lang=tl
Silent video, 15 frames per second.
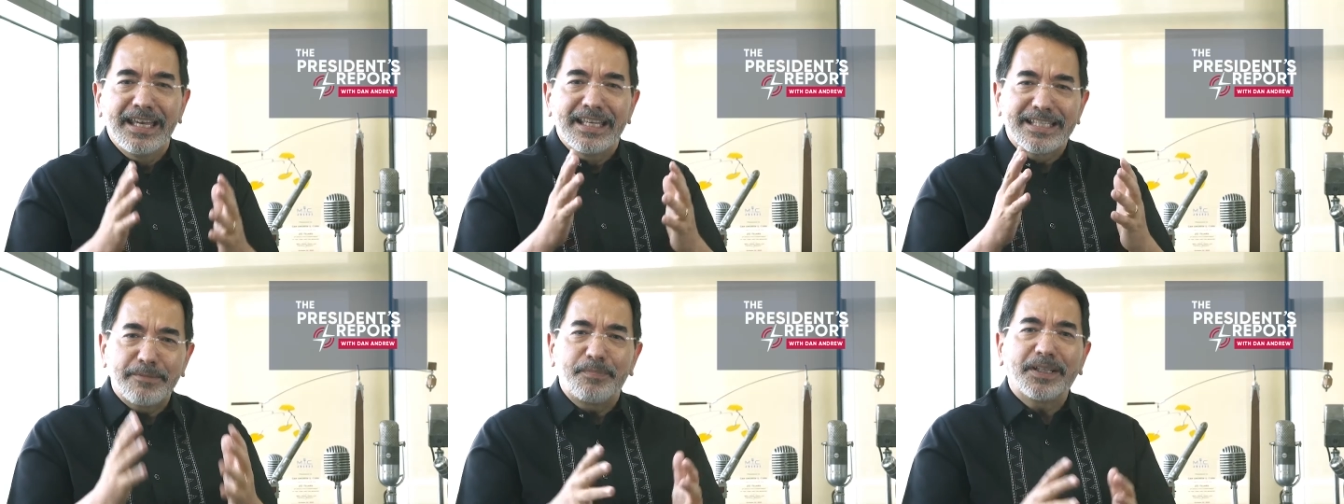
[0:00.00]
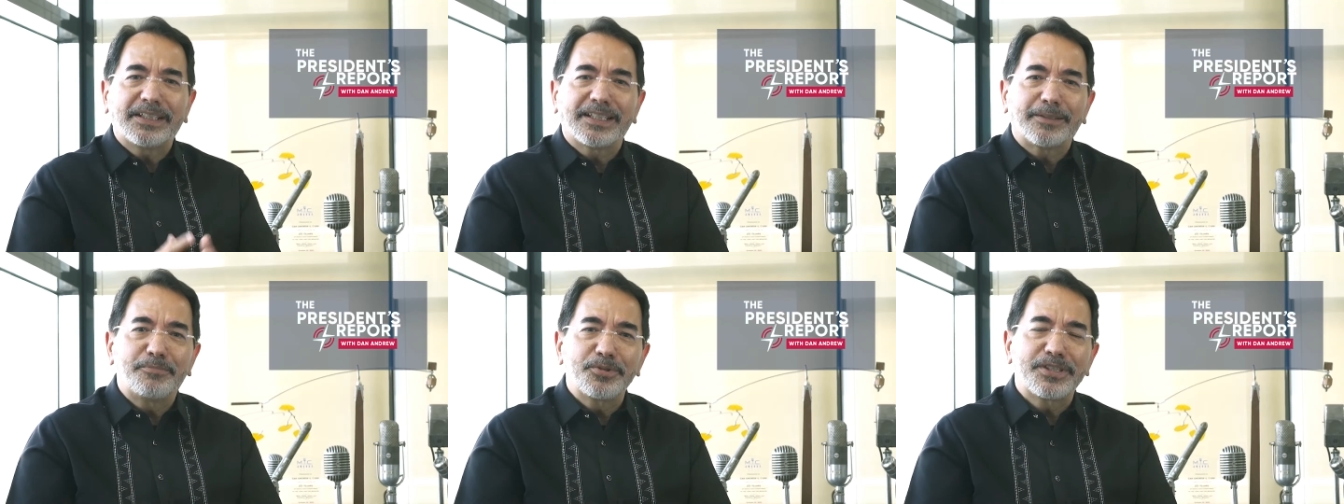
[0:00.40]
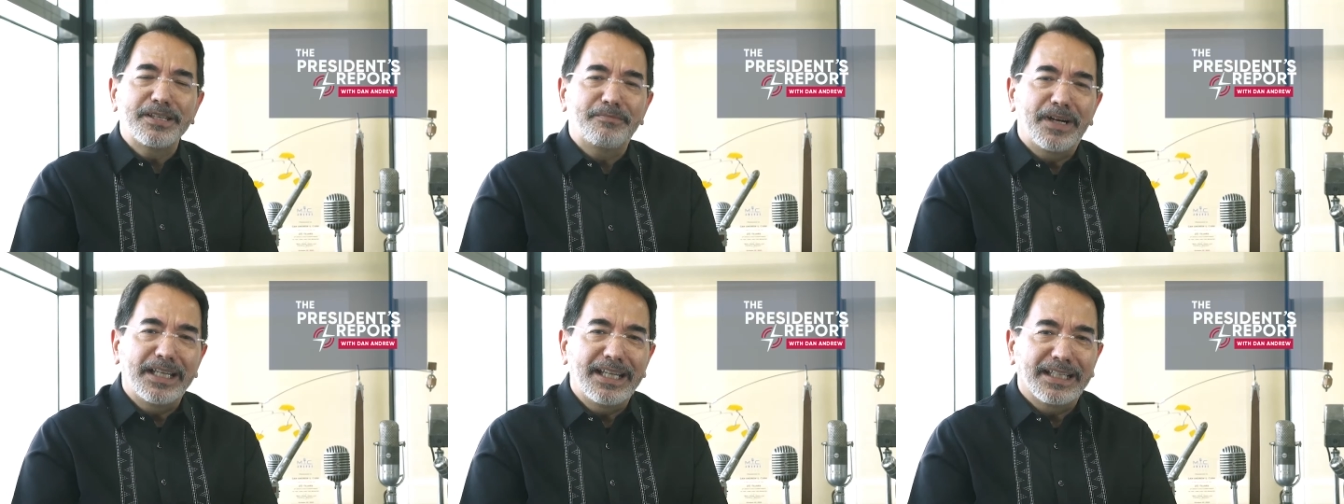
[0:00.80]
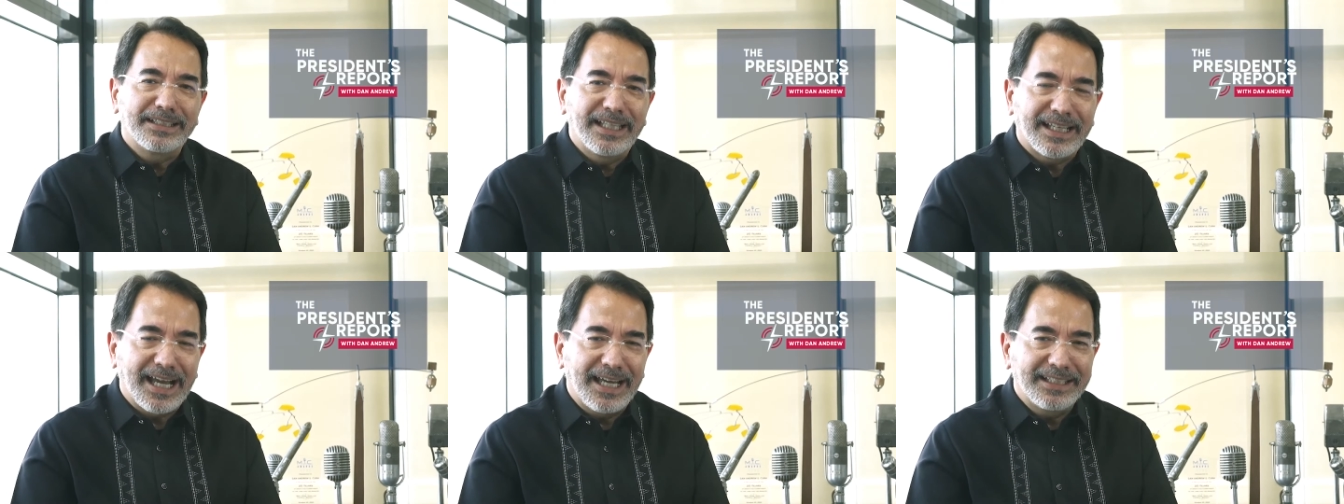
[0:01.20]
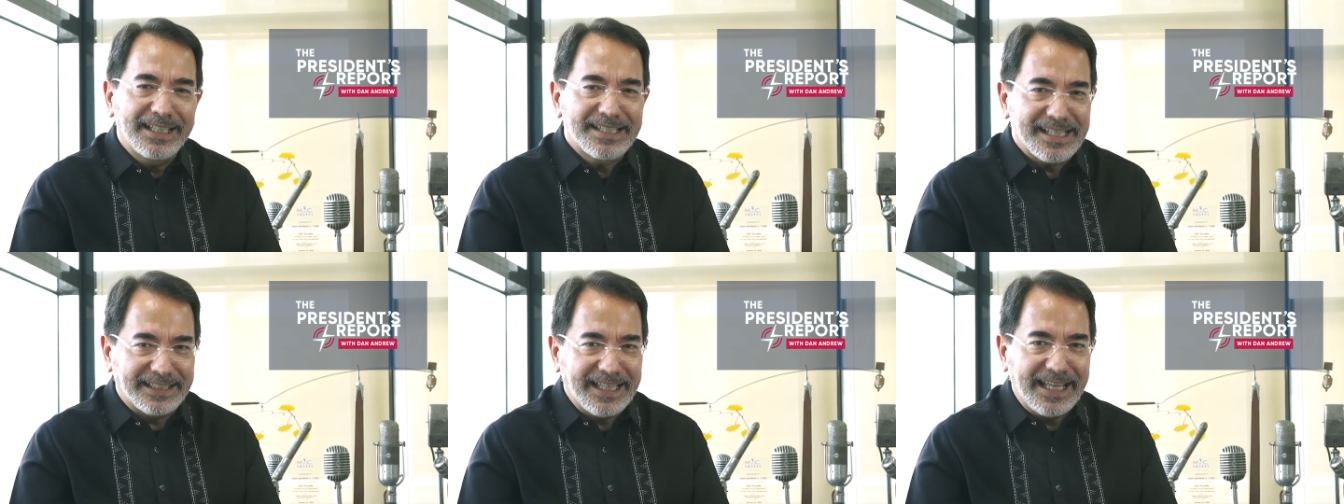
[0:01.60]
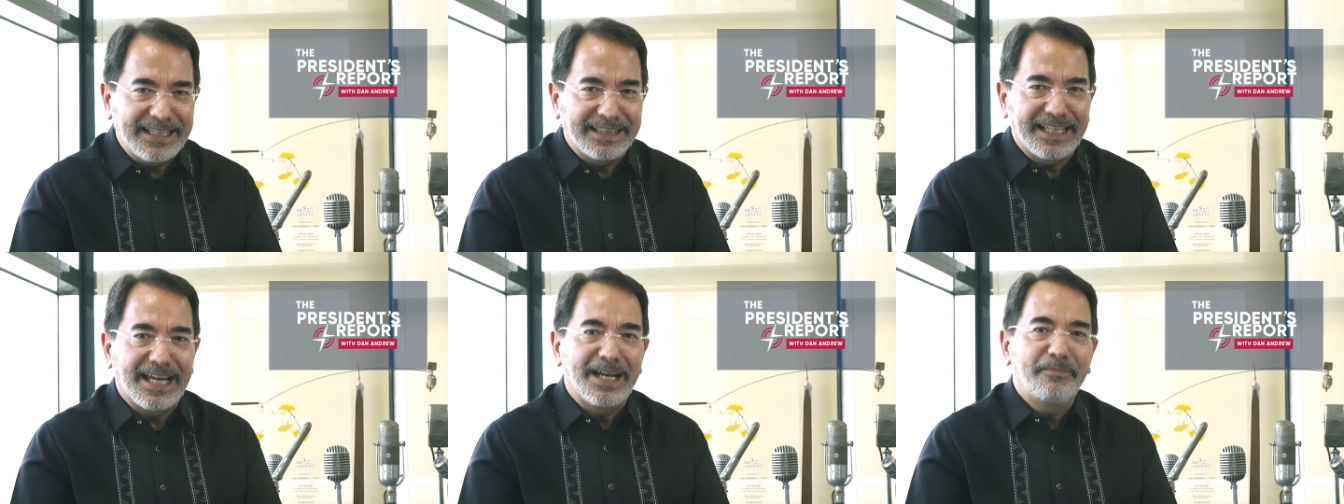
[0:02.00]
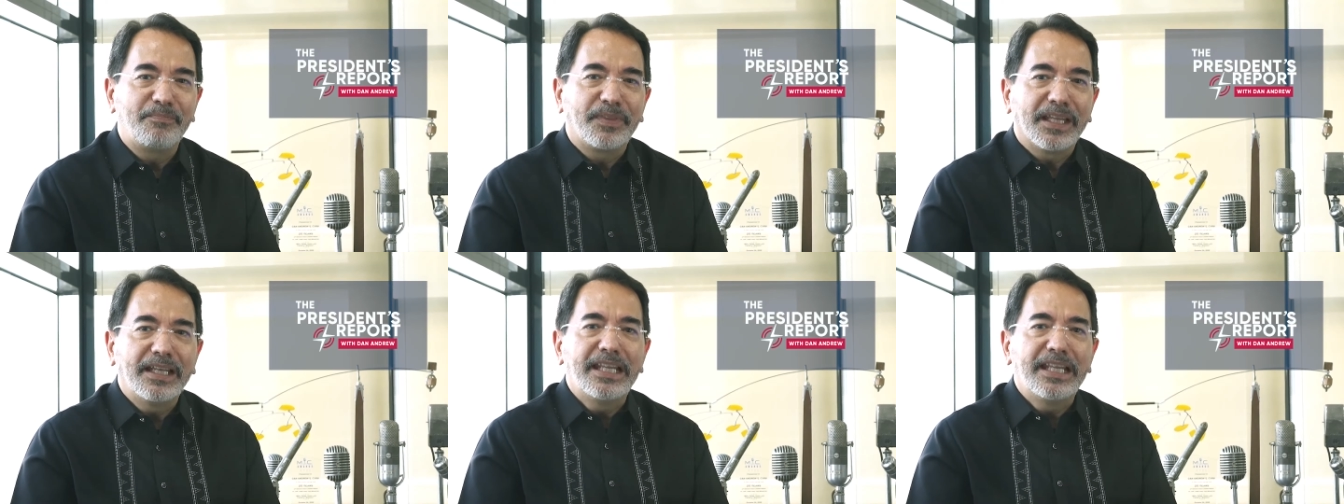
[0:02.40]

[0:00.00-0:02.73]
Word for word: Sa pagtatapos naman ng dekada 70,